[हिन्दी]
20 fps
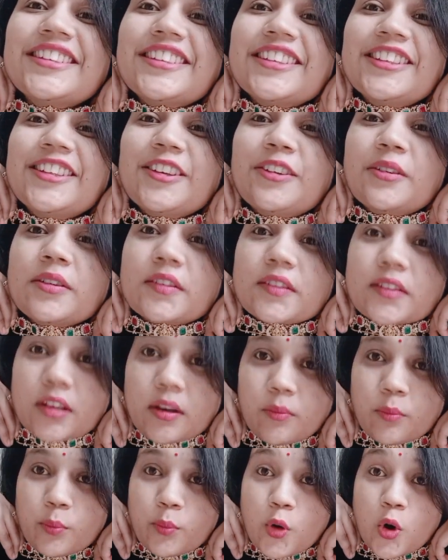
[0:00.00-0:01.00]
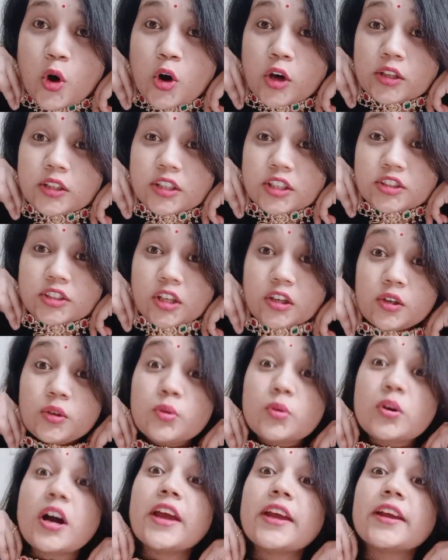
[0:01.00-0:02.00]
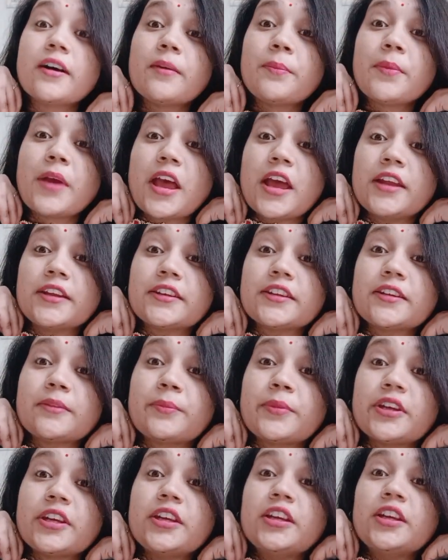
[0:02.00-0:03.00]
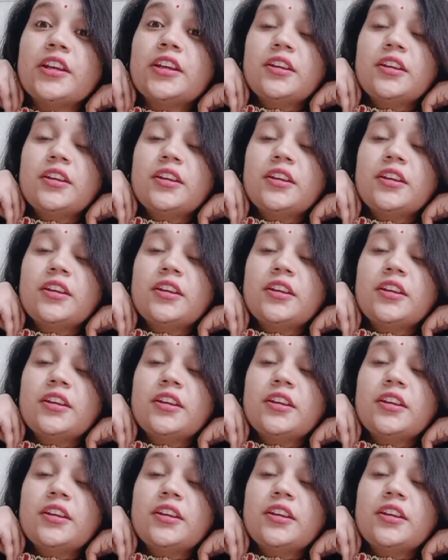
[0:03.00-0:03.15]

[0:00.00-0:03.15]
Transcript: ये देखो इसका बहुत ही अच्छा लुक आएगा पहनने पे